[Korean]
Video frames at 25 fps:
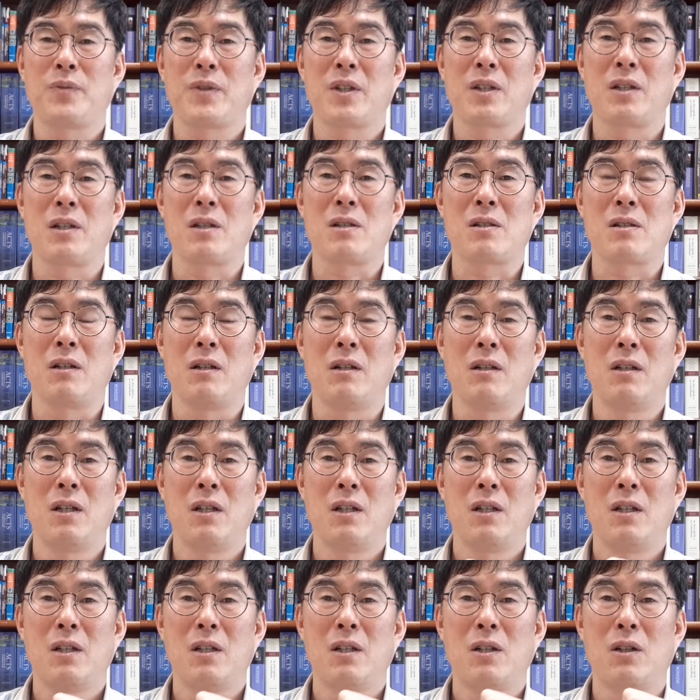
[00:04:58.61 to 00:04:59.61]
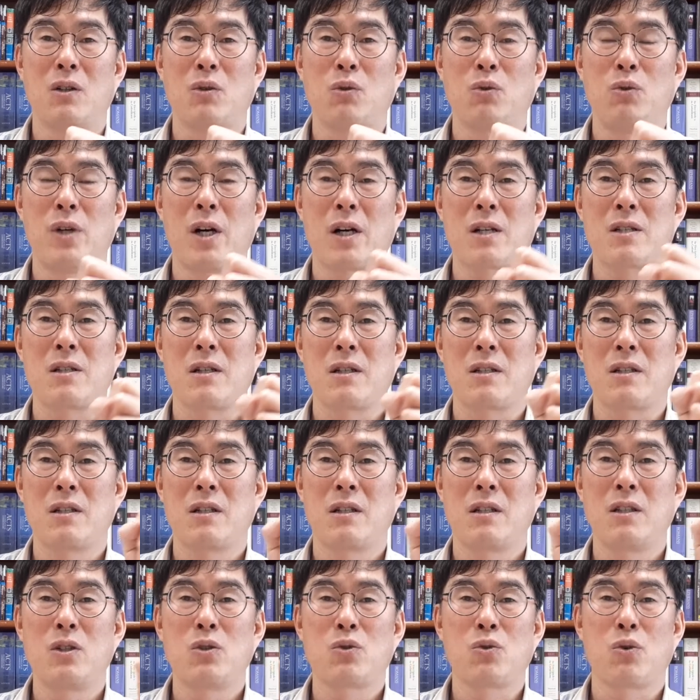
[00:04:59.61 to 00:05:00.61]
그래서 어, 구약
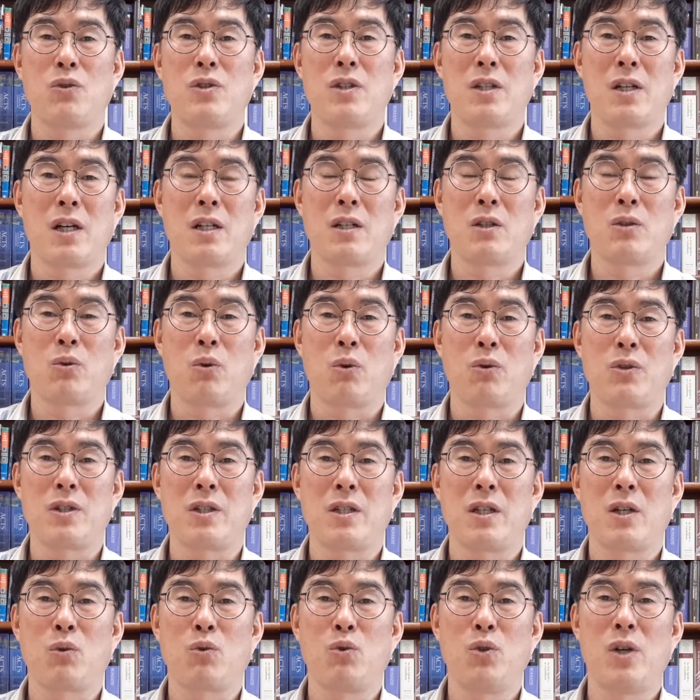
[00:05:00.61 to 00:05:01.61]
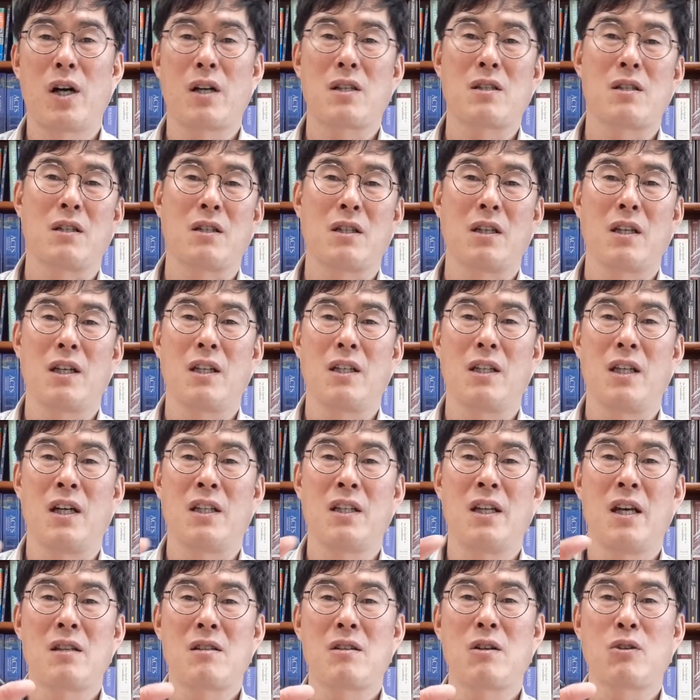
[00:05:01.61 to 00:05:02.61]
성경이 존재하는 동시에 구약 성경에
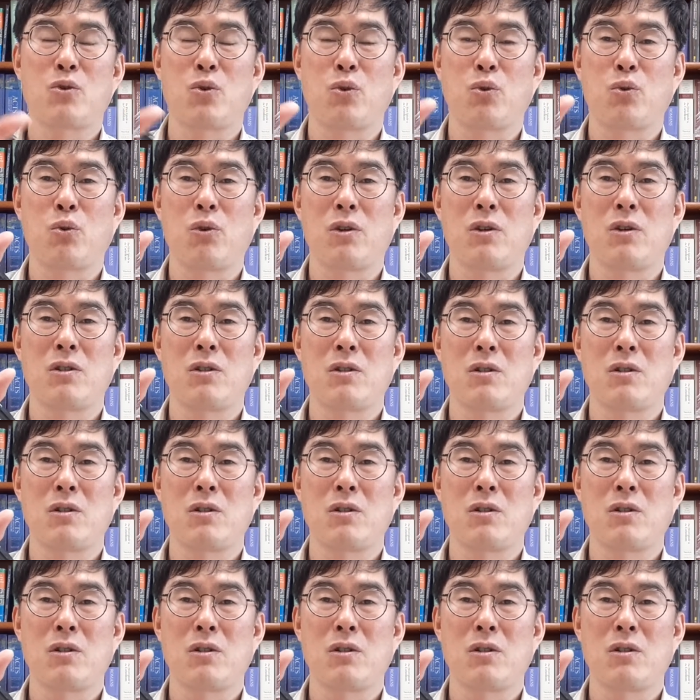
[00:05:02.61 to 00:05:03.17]
대한 해석 전통이